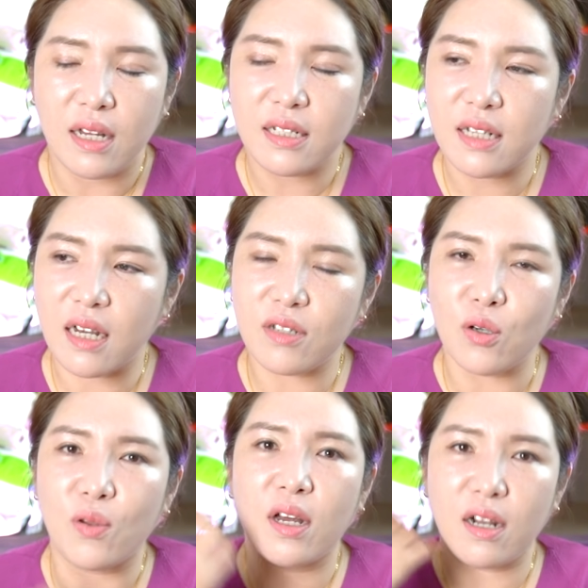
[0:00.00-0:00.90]
제가
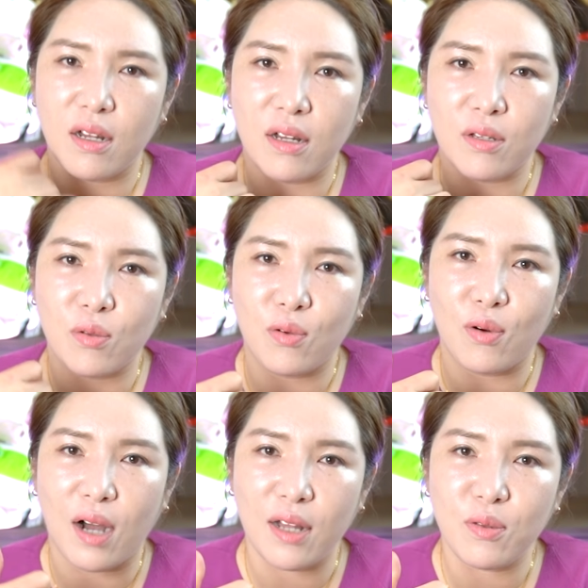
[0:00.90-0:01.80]
전화라도
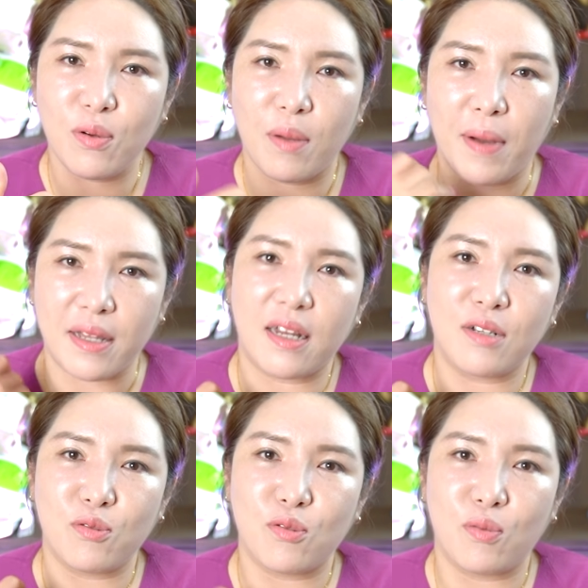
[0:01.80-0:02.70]
한 통화
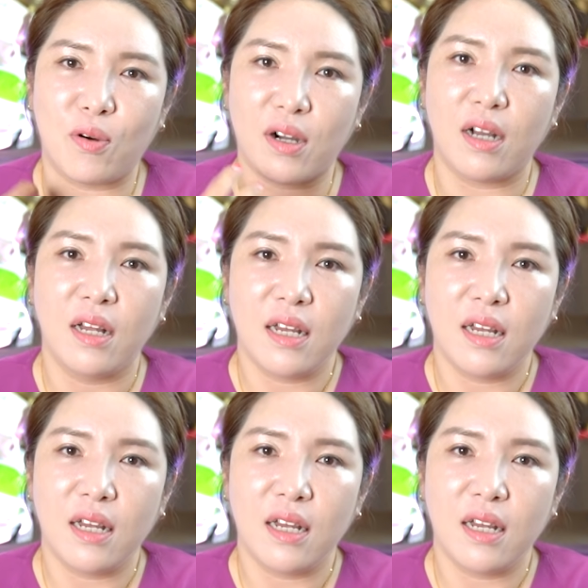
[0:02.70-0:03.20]
받아주고 뭔가